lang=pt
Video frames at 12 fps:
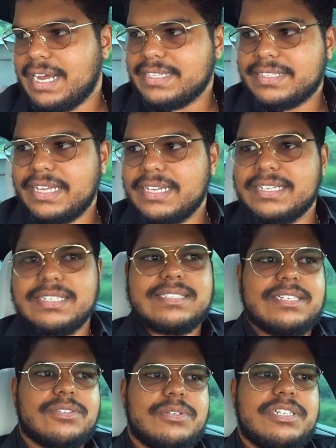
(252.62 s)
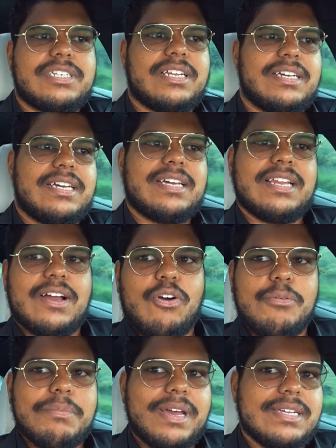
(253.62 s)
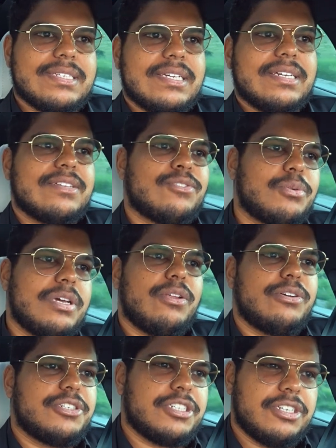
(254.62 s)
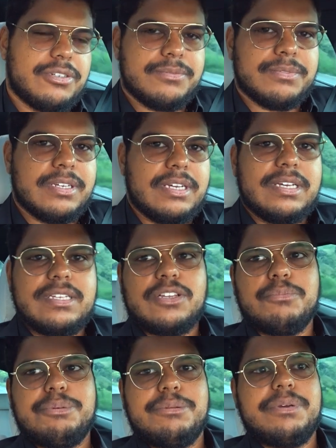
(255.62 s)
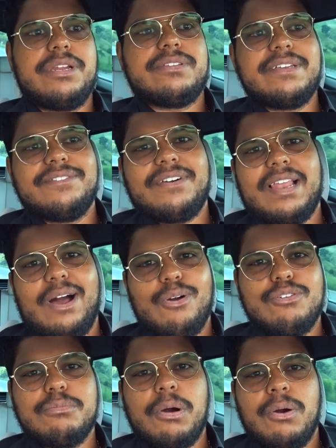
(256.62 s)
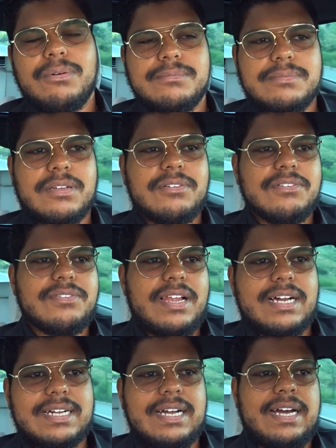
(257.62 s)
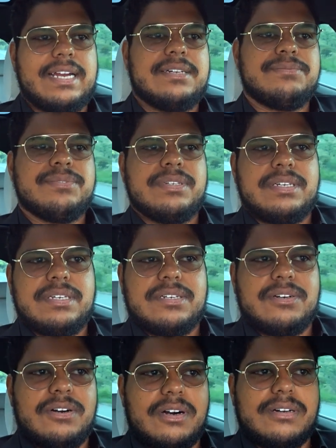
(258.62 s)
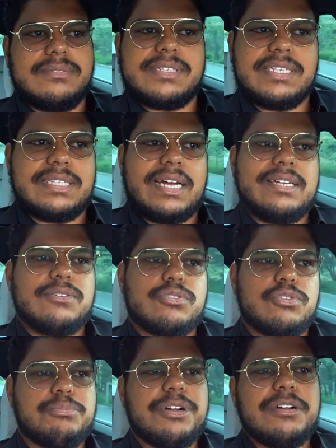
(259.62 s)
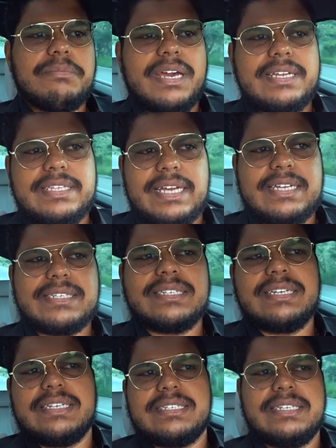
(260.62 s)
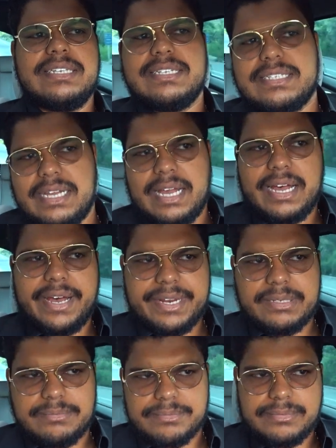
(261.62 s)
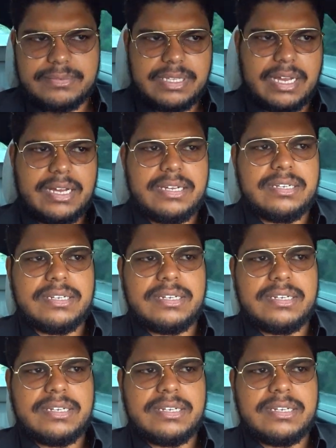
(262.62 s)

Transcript: A técnica sanduíche ela, ela começa no elogio. Então primeiro eu tenho que falar algo bom. Então eu vou falar, cara, ó, você está indo super bem nessa, nessa, nessa área, tá?